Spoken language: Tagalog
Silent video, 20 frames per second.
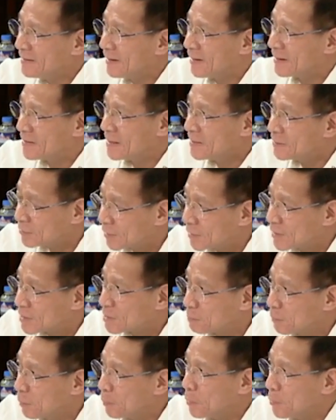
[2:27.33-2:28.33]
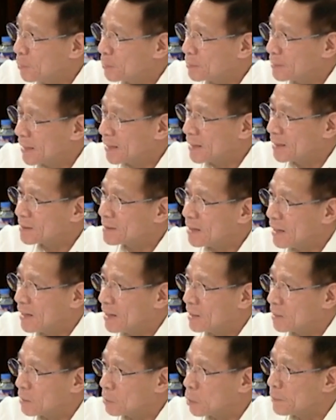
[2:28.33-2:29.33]
at interes po ng
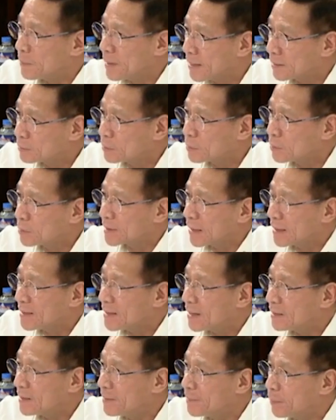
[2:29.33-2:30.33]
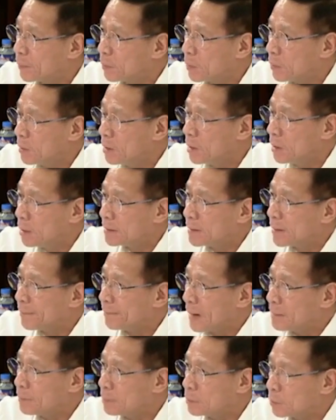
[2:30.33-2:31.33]
uh, gobyerno sa ilalim po ng
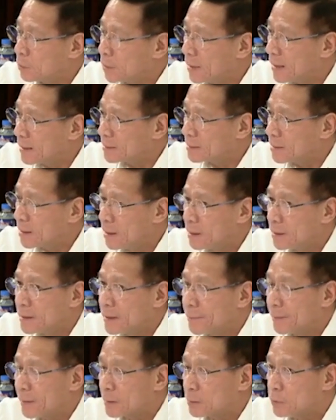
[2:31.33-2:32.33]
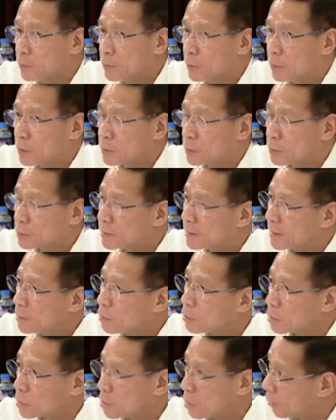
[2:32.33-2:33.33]
pamunuan ni Pangulong
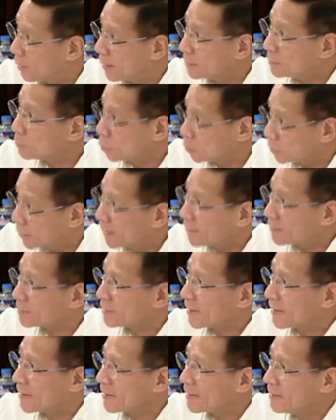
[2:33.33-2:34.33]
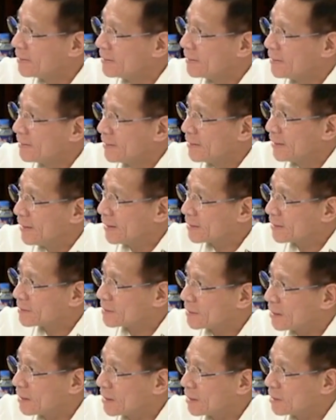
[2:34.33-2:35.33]
Rodrigo Roa Duterte. At
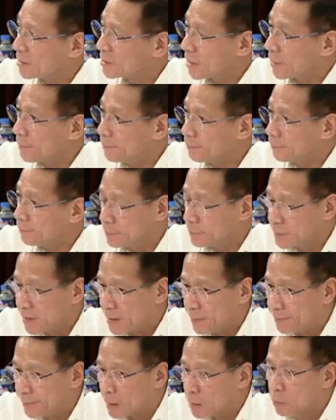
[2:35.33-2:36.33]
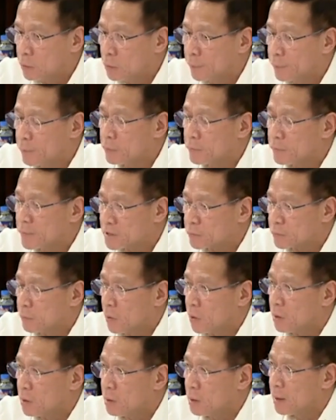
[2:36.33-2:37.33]
uh, siya si Pangulo po
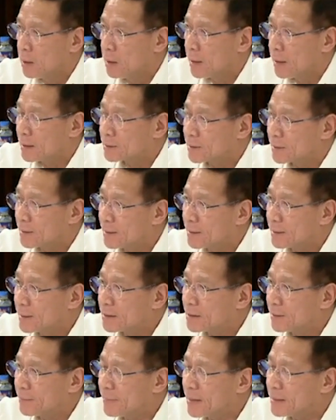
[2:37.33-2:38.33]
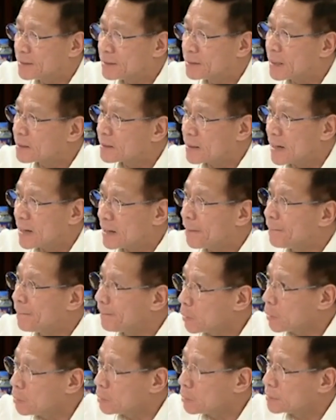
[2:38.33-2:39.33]
mismo ang talaga naman
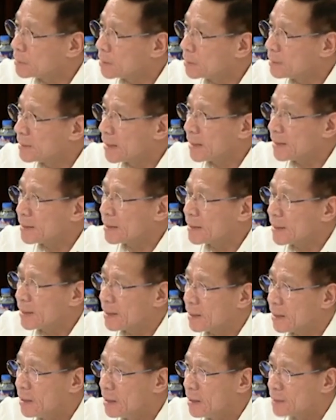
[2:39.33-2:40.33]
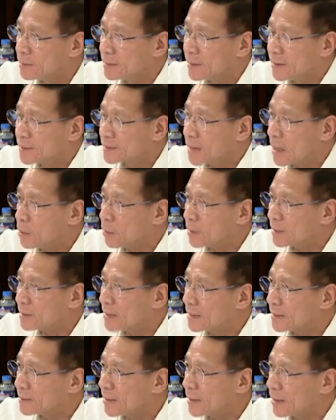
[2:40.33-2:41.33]
nagkakampiyon ng uh, tinatawag
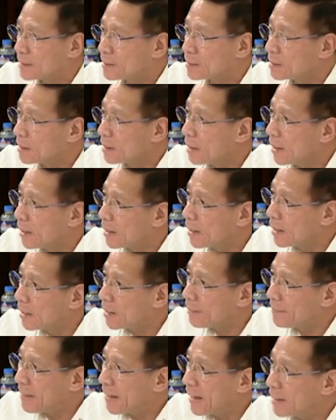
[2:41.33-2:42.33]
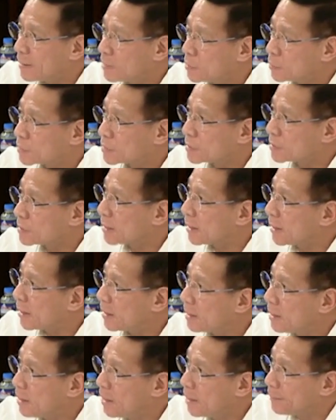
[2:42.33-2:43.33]
natin uh, maayos
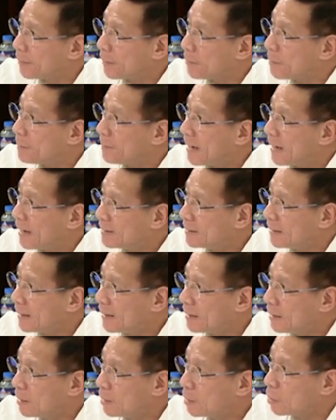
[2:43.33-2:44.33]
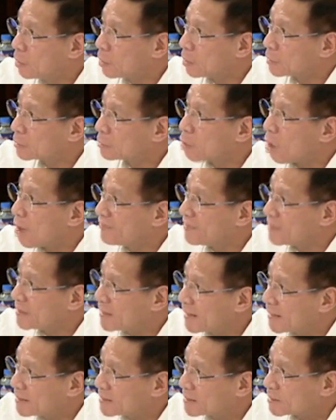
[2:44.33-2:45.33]
na pamamahala or
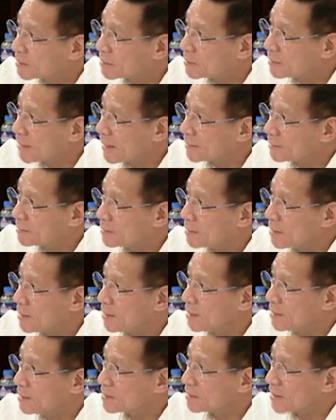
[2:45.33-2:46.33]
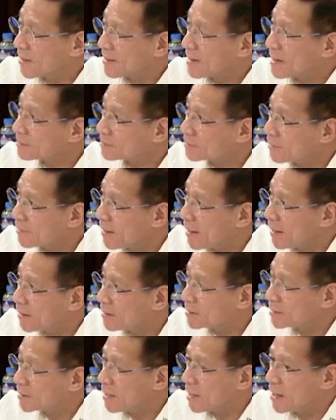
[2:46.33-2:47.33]
governance that is
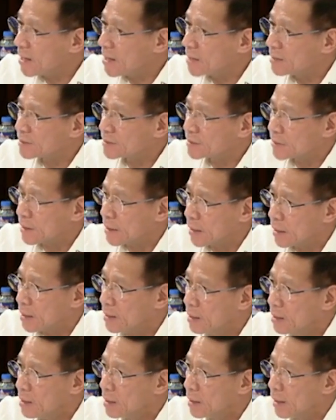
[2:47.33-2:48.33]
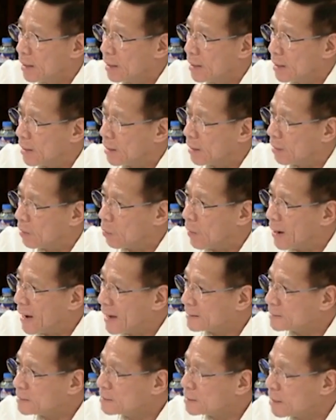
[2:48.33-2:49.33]
characterized as uh, uh,
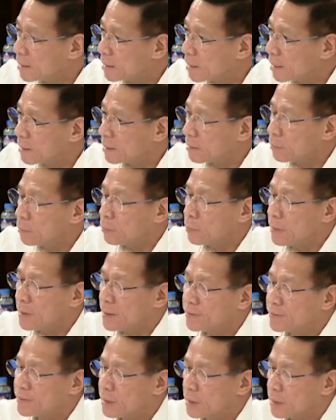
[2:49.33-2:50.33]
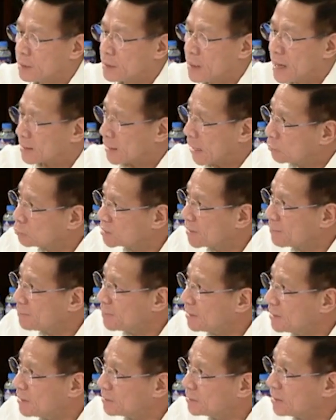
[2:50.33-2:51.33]
one uh, with uh,
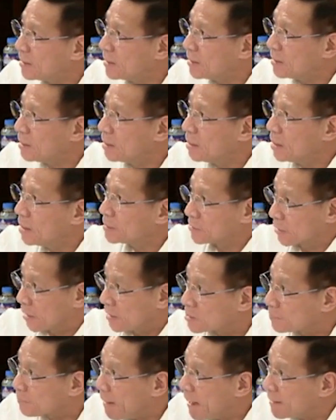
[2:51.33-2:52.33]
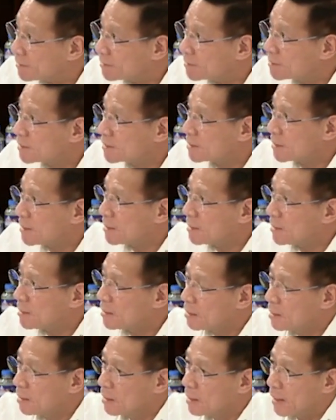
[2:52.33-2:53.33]
accountability, transparency,
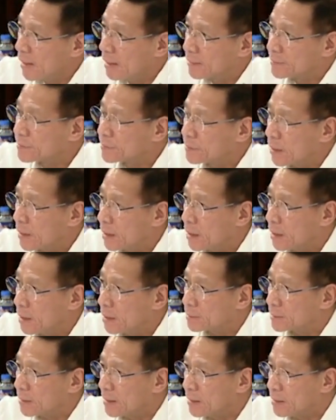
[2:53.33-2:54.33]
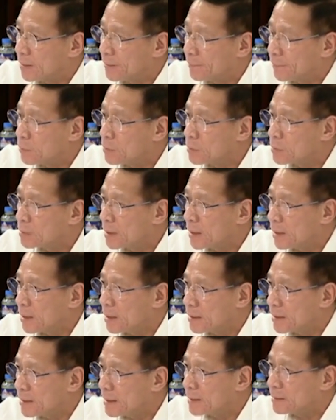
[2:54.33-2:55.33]
at uh, talaga pong
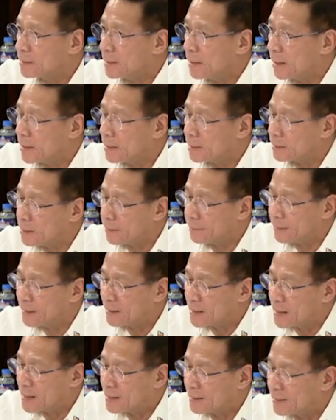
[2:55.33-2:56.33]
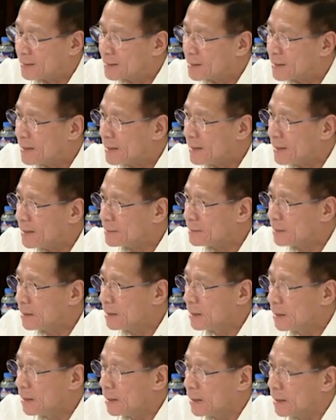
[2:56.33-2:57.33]
uh, yan ang uh, pinangangalagaan
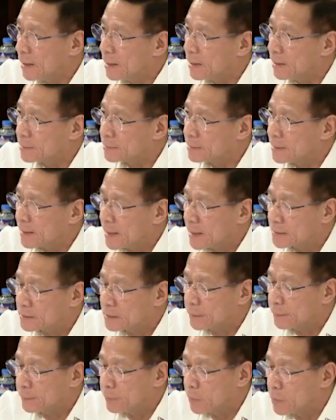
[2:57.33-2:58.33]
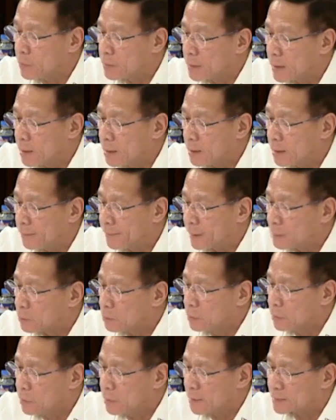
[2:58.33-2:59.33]
uh, ng atin pong uh,
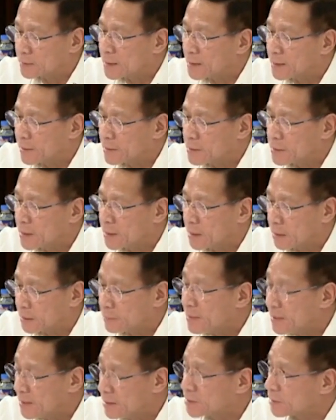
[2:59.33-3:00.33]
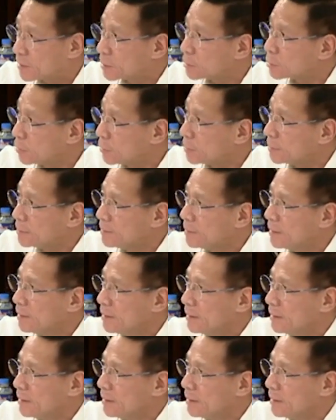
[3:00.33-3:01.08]
Pangulo at ang kanyang administrasyon.